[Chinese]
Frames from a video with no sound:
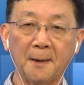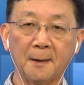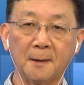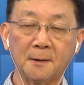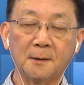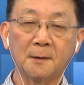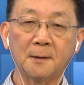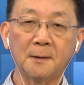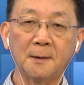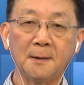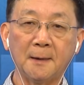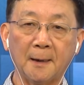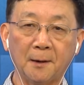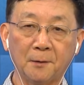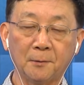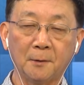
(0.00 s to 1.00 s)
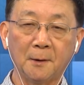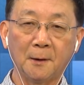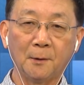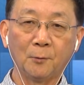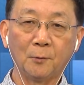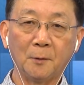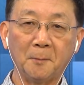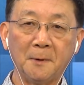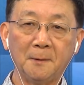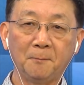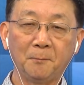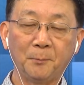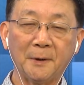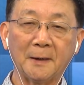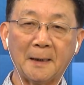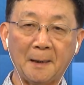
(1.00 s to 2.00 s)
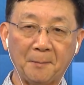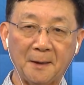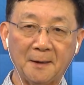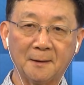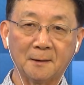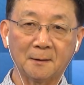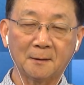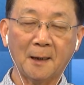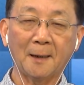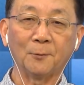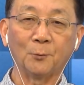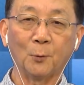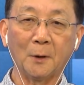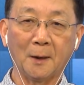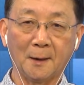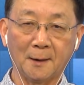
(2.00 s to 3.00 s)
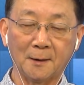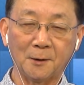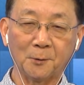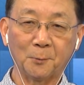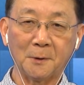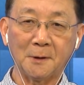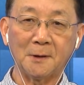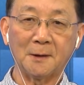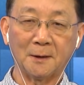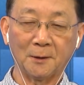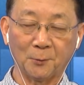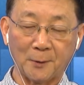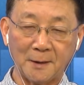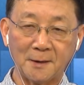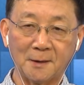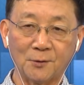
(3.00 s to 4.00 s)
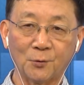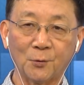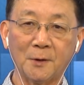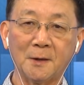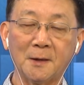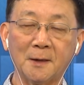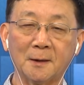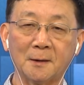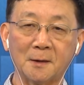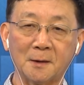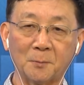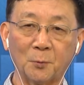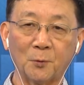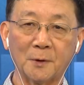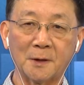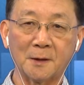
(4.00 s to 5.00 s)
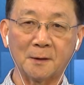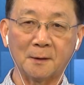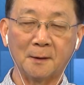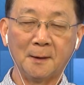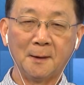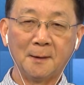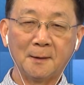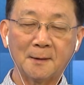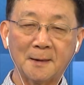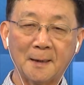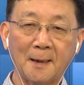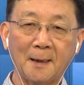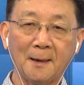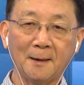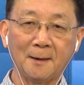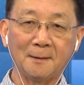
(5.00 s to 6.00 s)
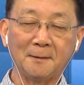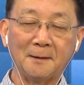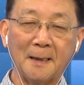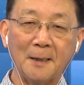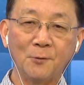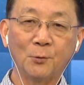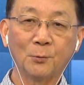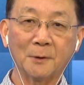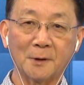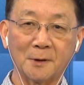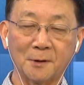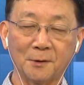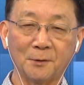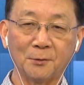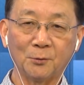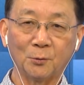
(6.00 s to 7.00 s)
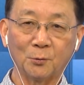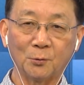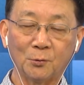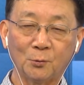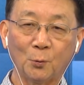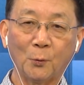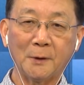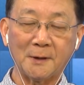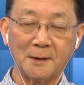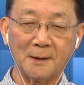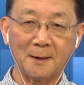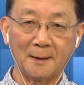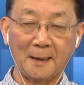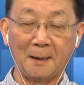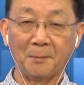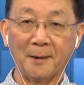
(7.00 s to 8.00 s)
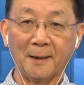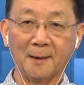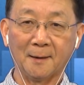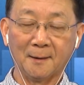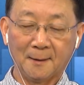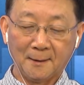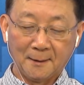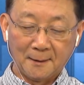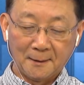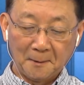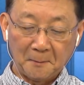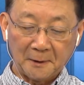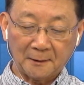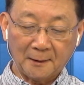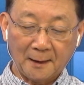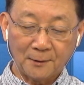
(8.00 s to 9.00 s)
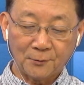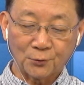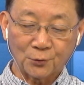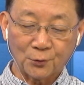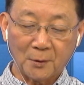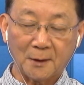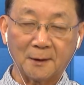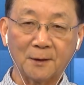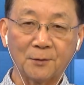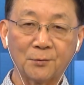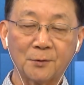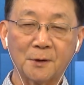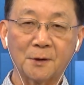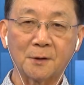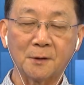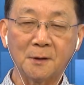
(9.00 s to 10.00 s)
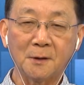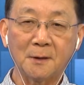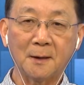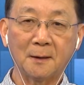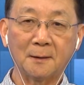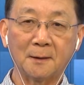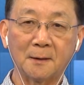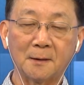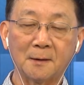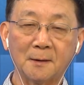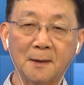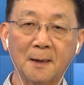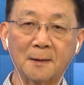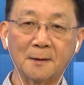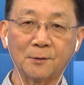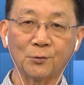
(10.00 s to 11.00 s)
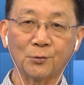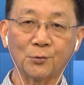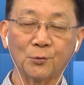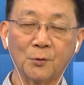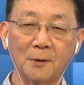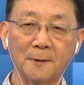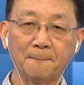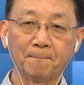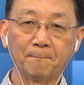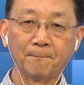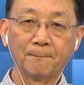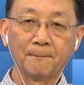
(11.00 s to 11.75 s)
变了。其实今年我们被改变的太多了哈，因为疫情的关系，所以这个只不过是在年终的时候又多一项改变。那么他就说了，他说实际上呢是这样子，就是说